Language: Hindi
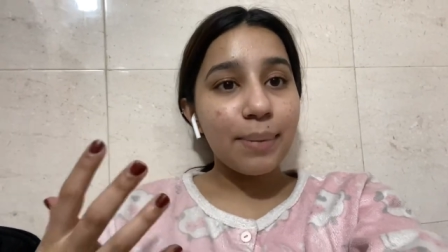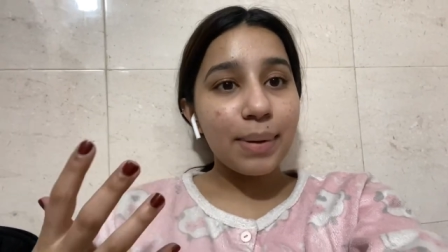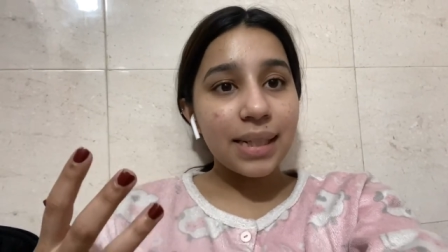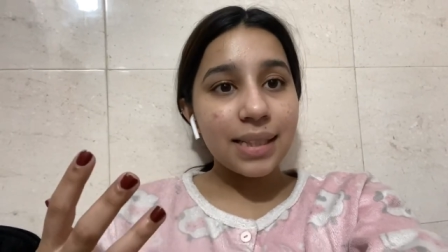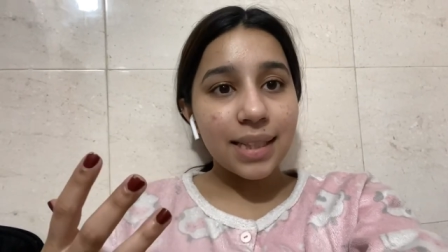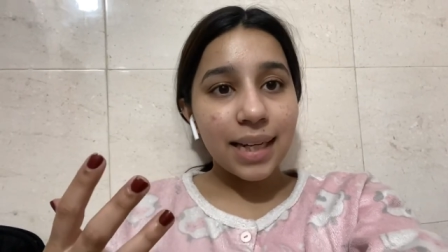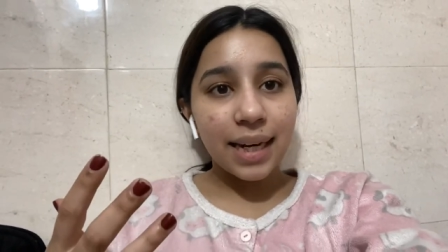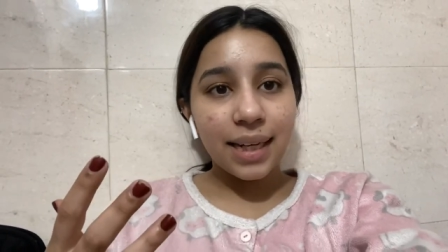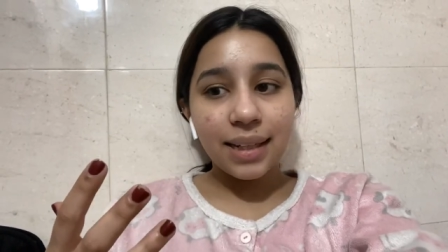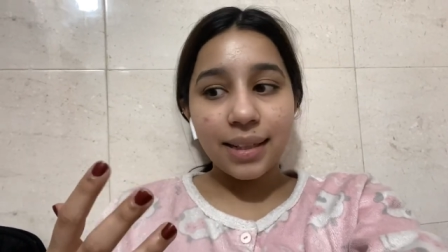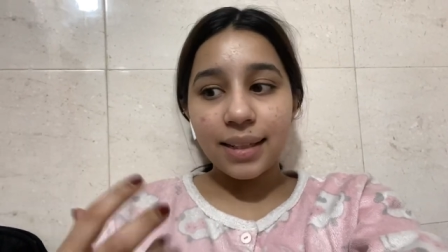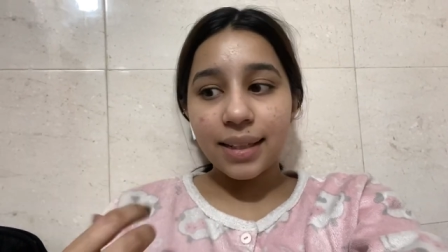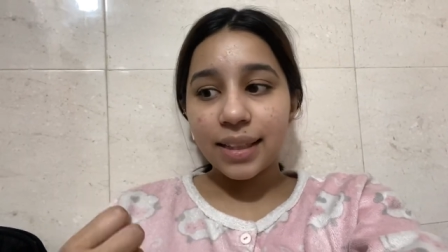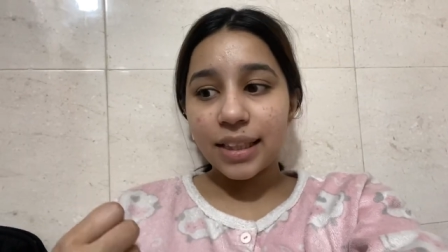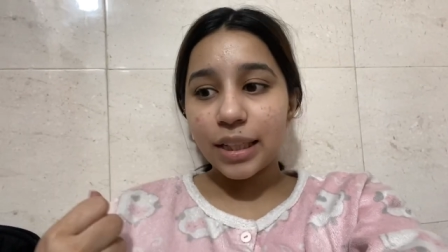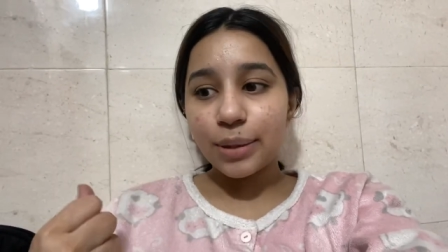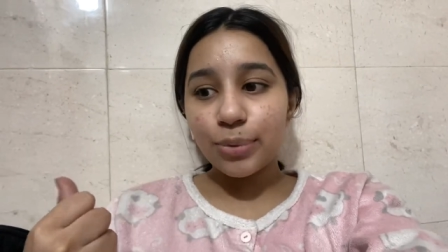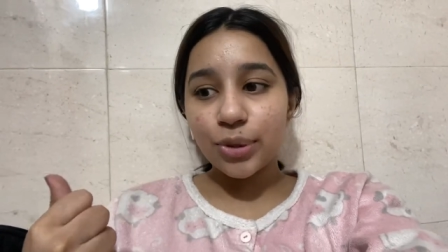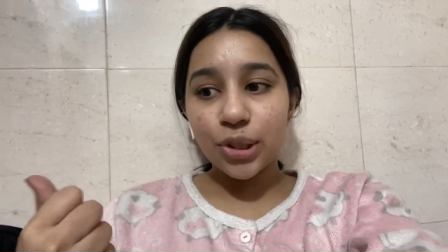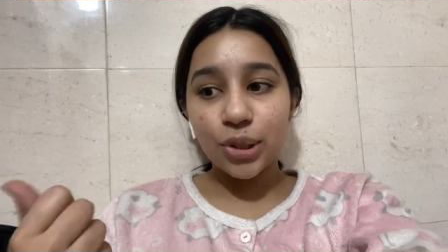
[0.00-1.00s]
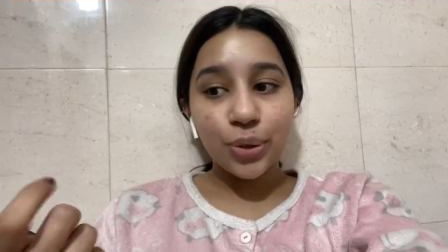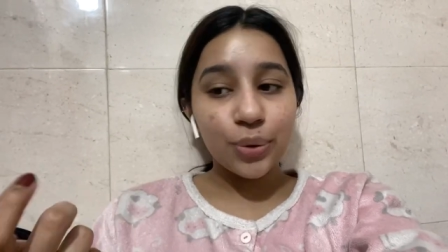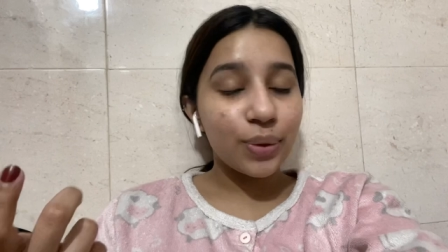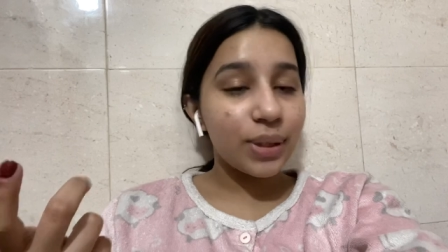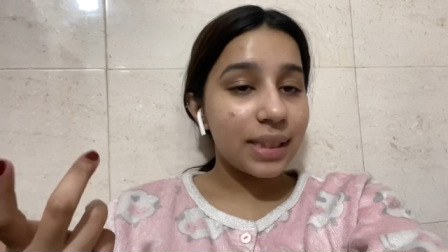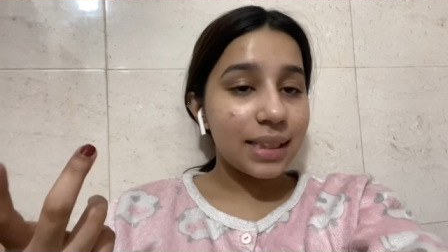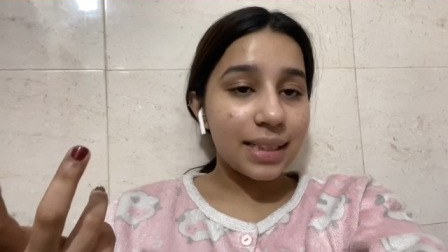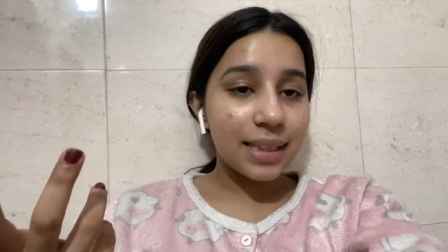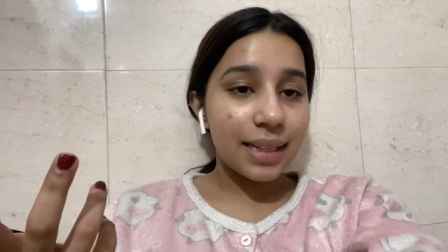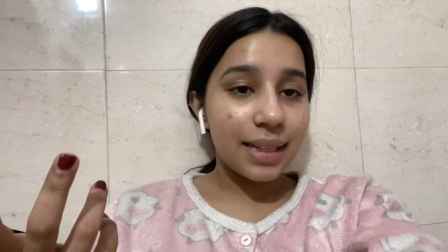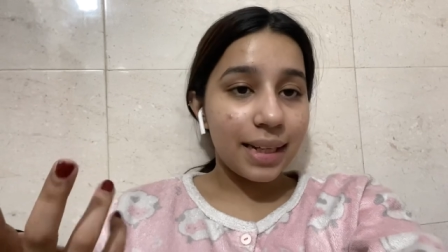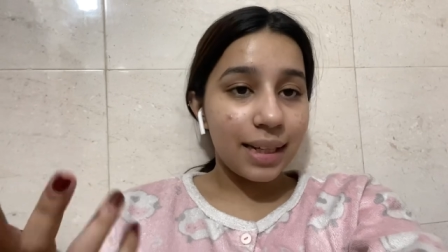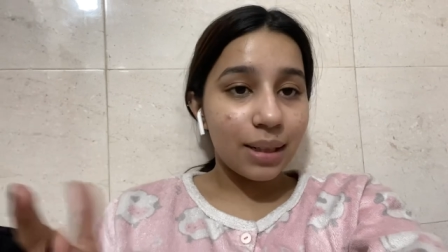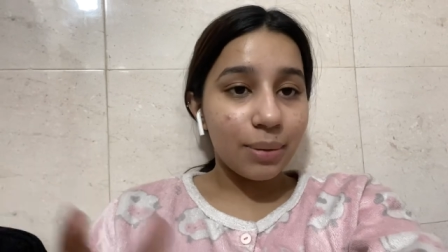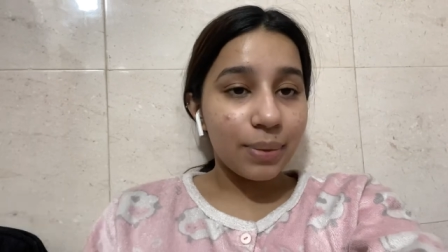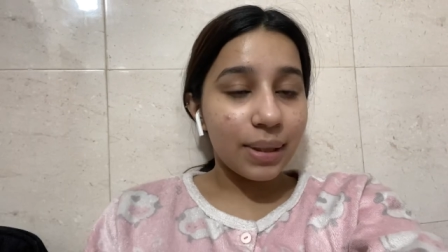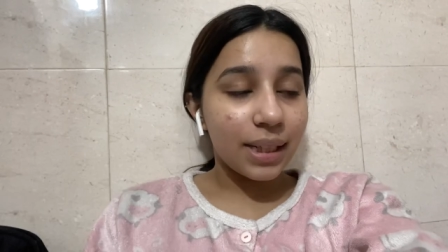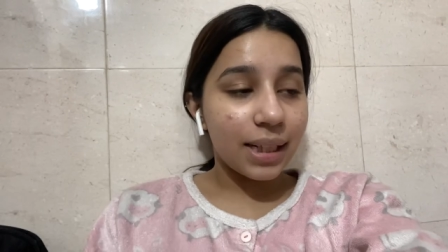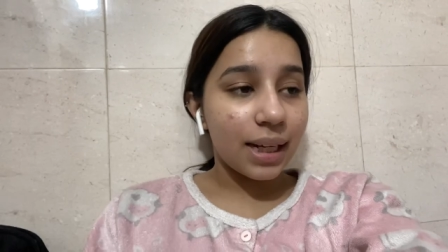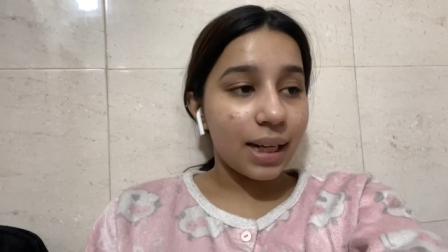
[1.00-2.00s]
एंगजाइटी रहती है मुझे दो दिन से नींद
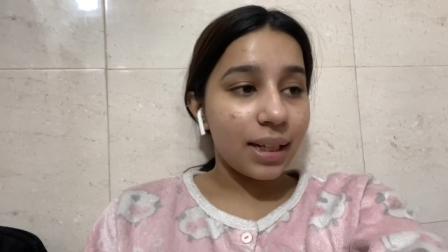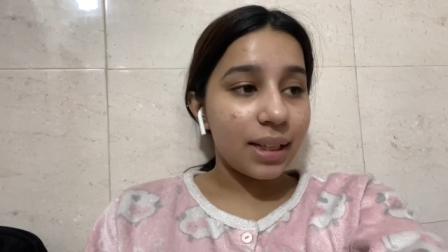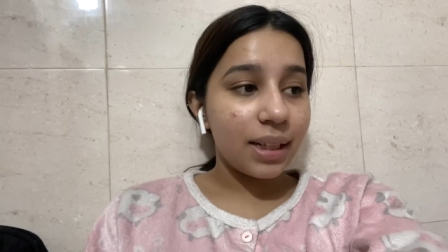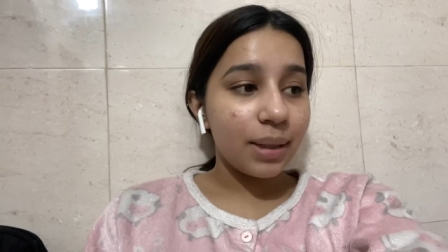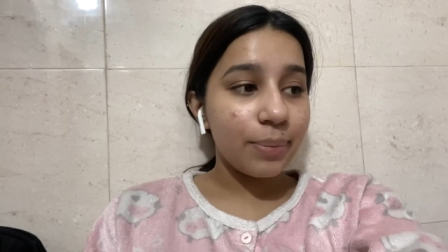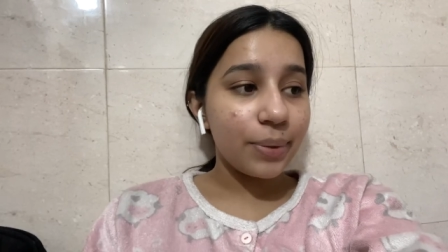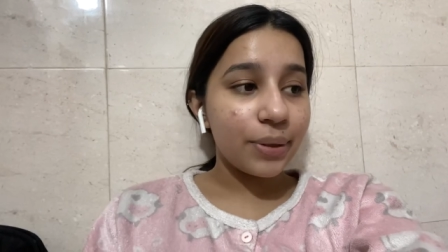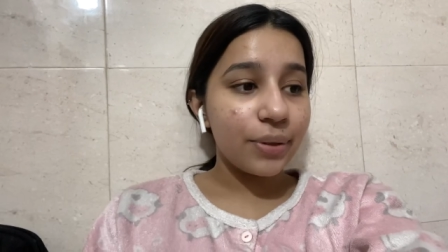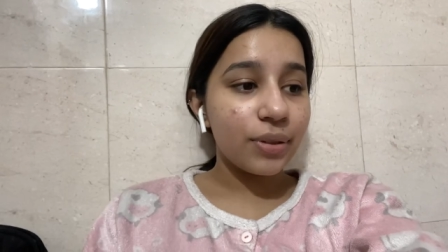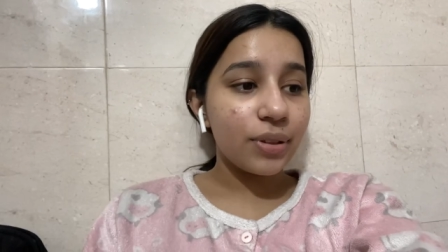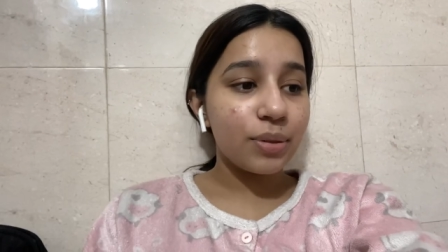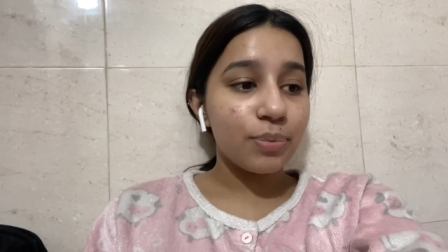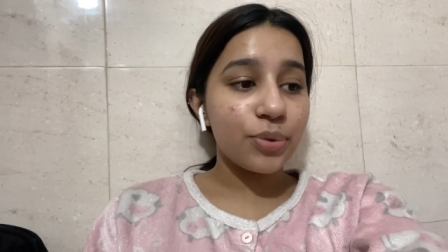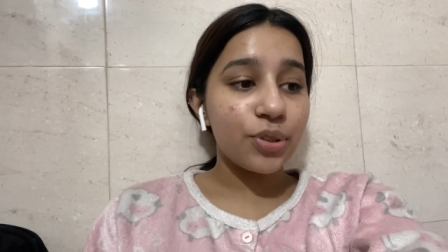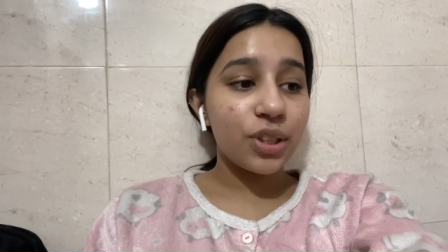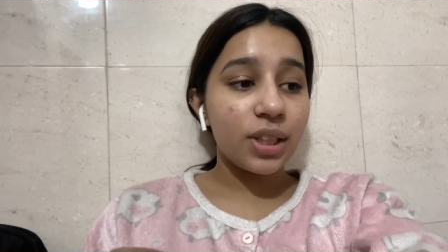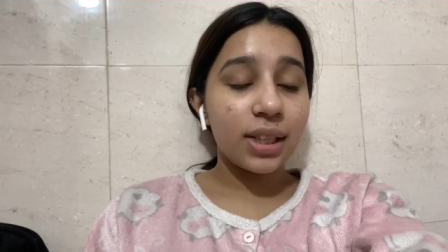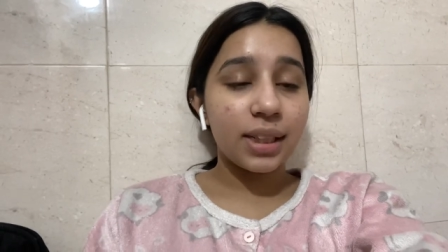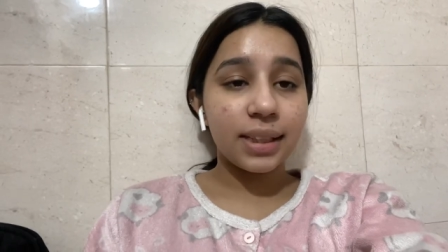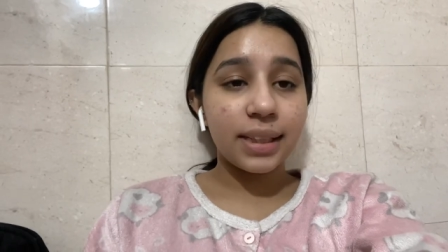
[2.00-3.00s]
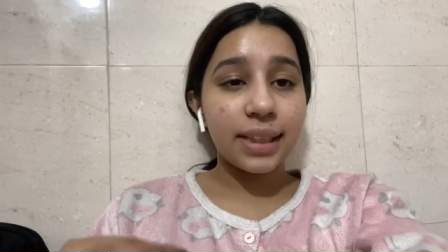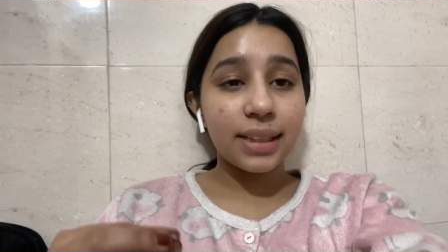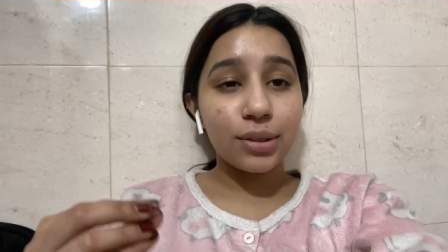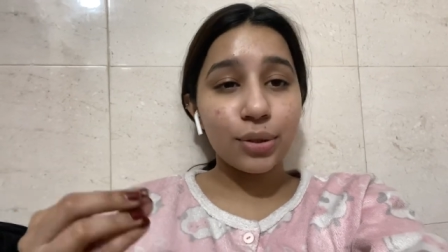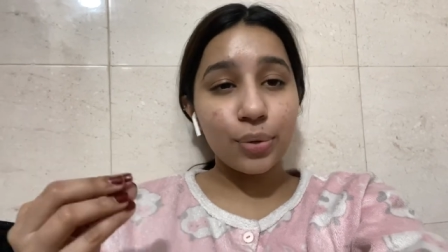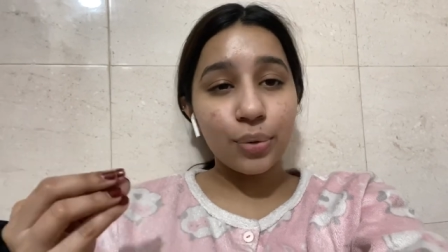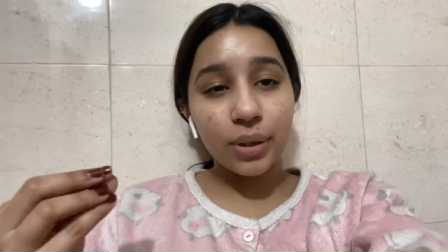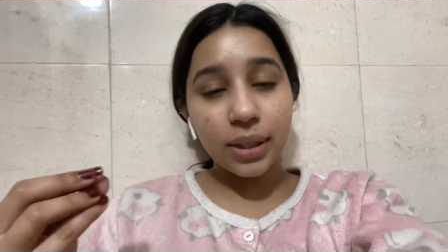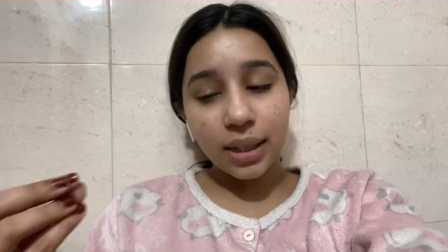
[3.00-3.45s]
भी नहीं आ रही है बिकॉज मुझे लगता है इसको